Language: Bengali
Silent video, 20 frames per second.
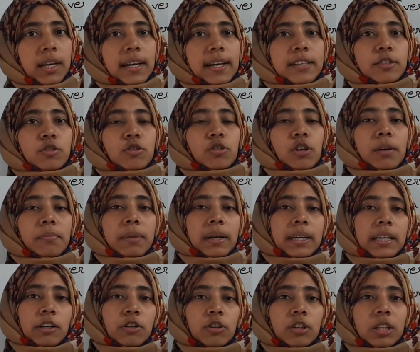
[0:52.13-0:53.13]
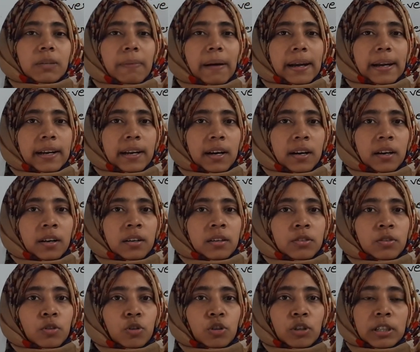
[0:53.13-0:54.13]
এজন্য আমরা কি করতে পারি না
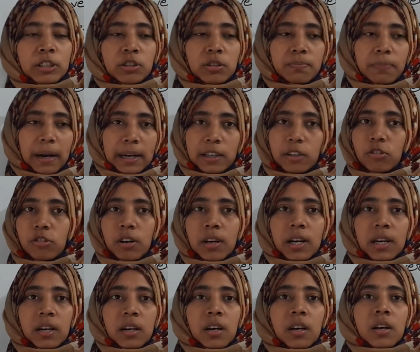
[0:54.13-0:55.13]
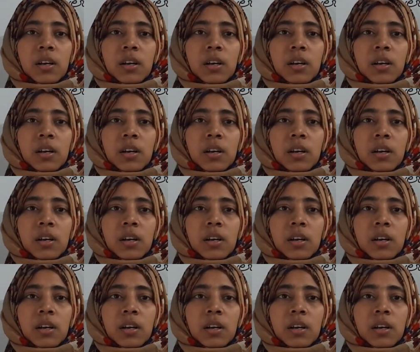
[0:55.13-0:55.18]
কোনো একজন পার্টিকুলার